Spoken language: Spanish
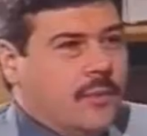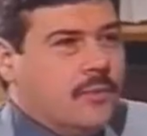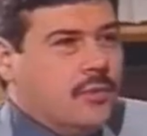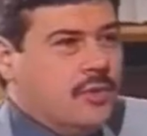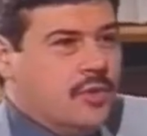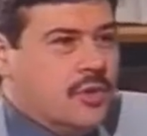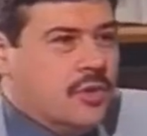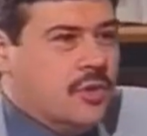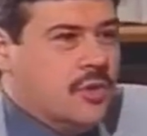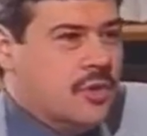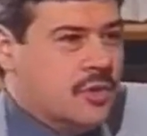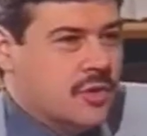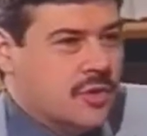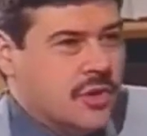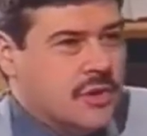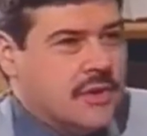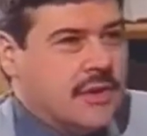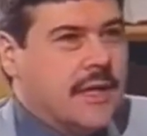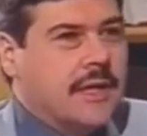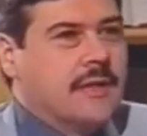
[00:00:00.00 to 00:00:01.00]
a muchos
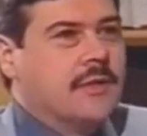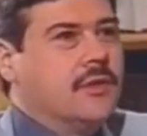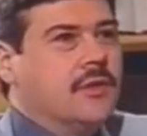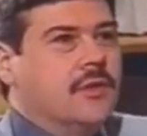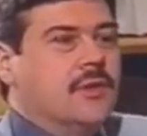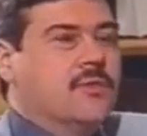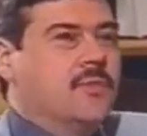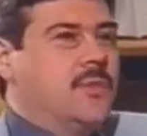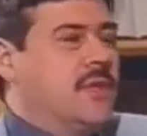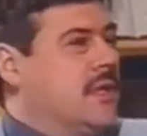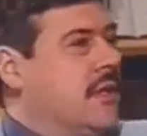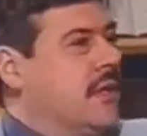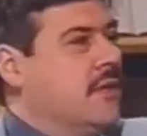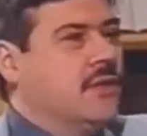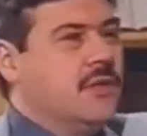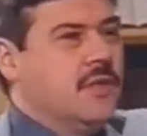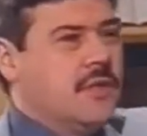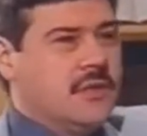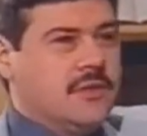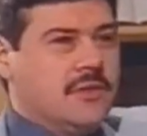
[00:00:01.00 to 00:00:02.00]
literatos,
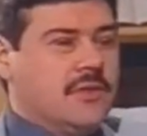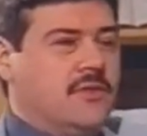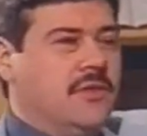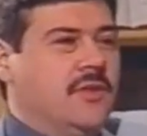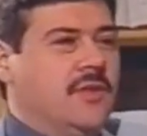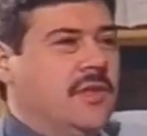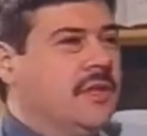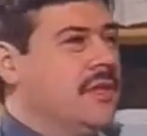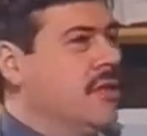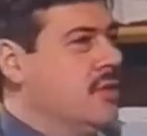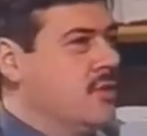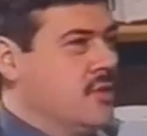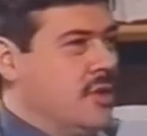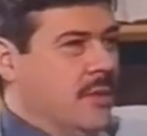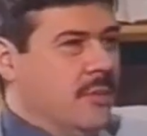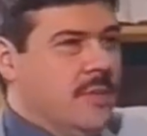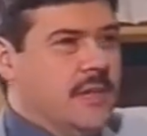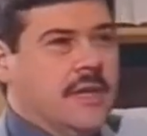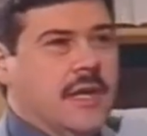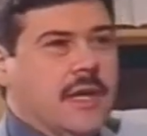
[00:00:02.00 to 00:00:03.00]
pensadores de Occidente, no
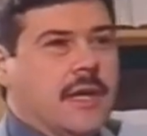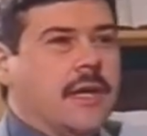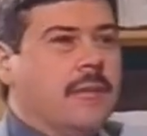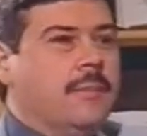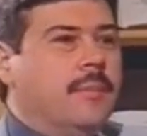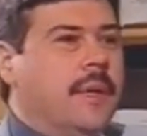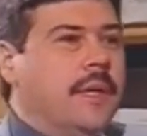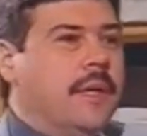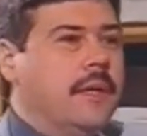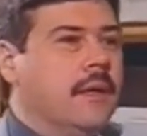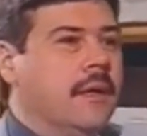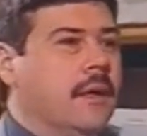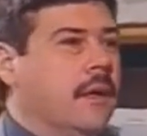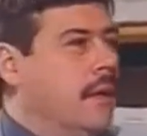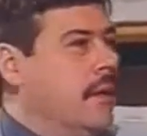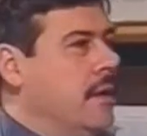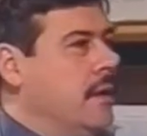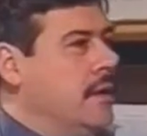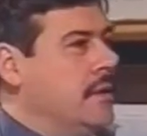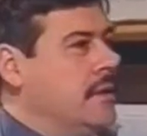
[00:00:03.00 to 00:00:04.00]
solamente a Kipling.
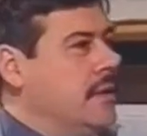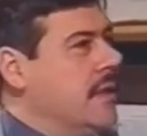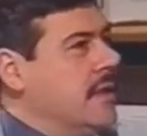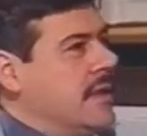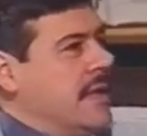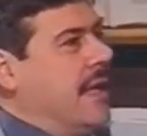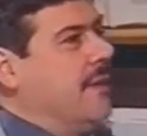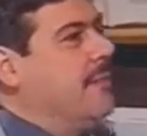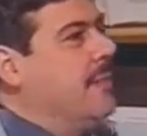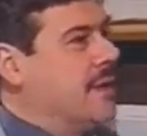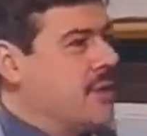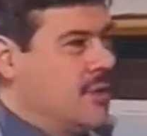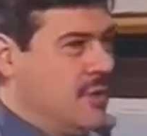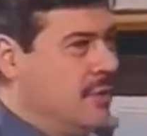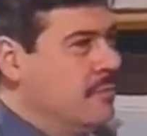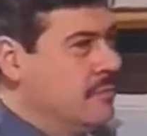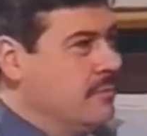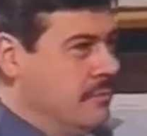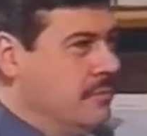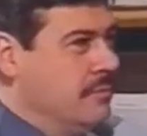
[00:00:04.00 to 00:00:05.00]
Eh, tienes a
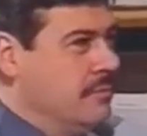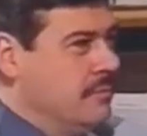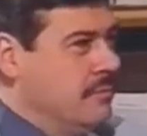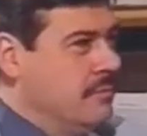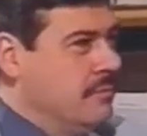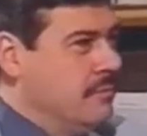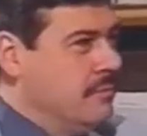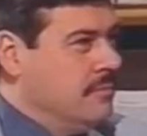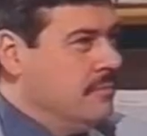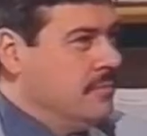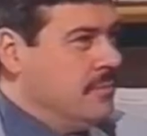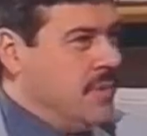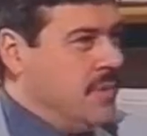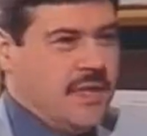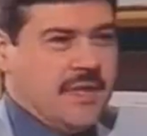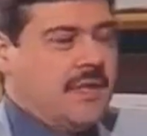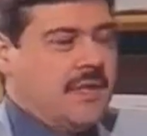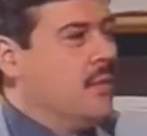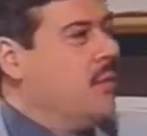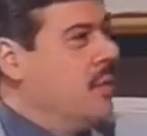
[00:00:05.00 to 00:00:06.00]
Emerson,
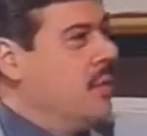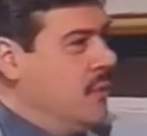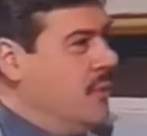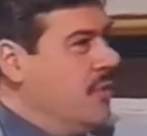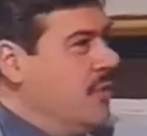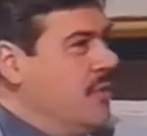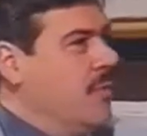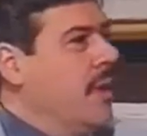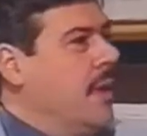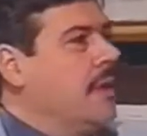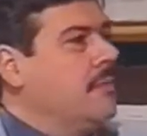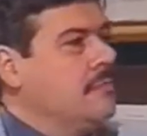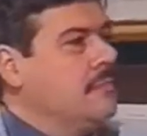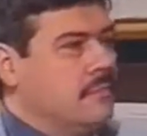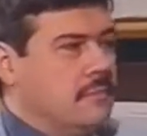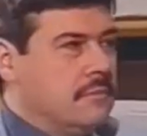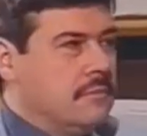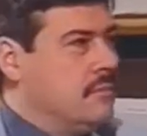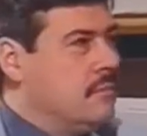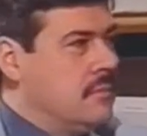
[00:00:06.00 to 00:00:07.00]
tienes a Walt Whitman,
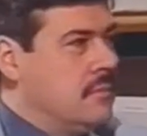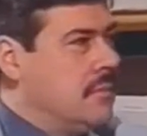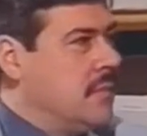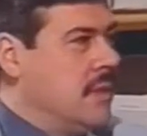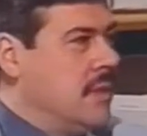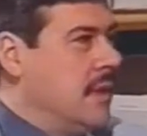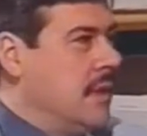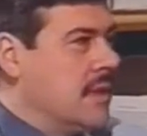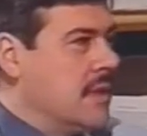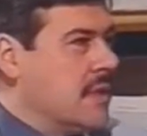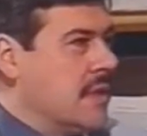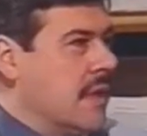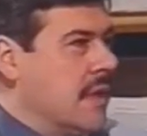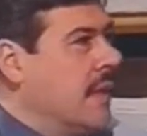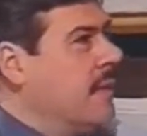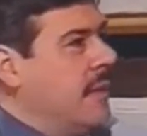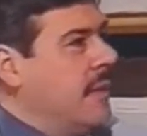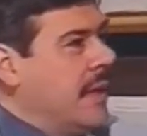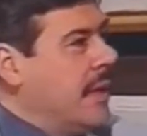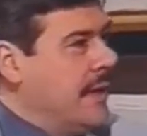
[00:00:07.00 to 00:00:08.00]
tienes a
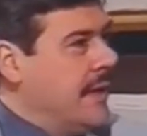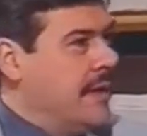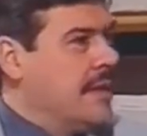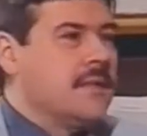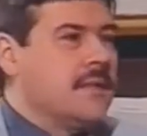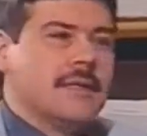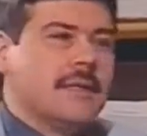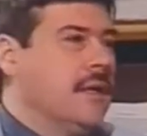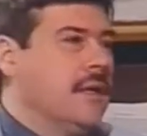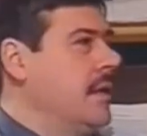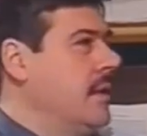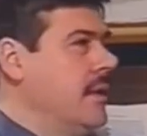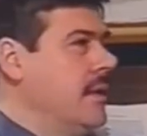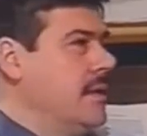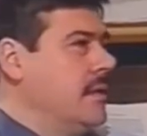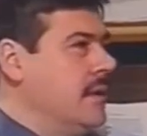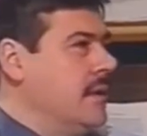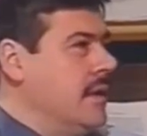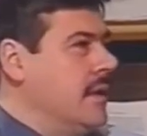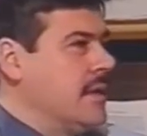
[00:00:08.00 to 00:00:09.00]
Herman Hesse,
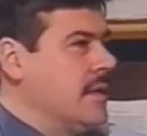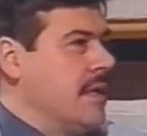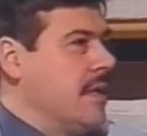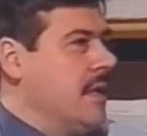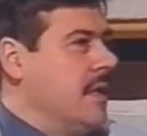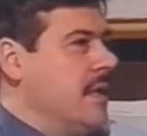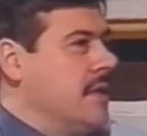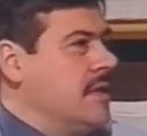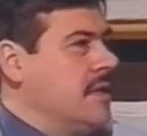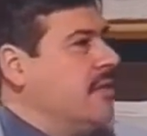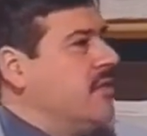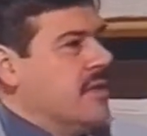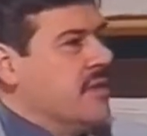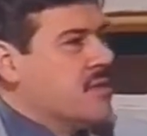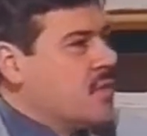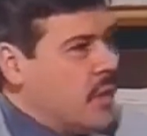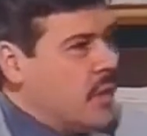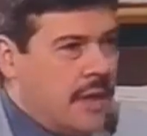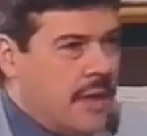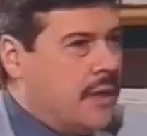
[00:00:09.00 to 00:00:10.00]
Tienes a
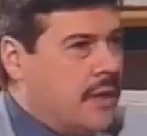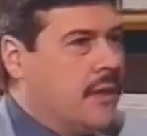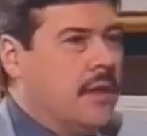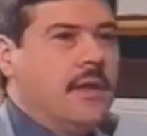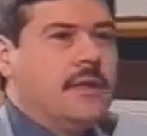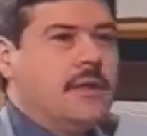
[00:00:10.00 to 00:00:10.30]
Stephen Zweig,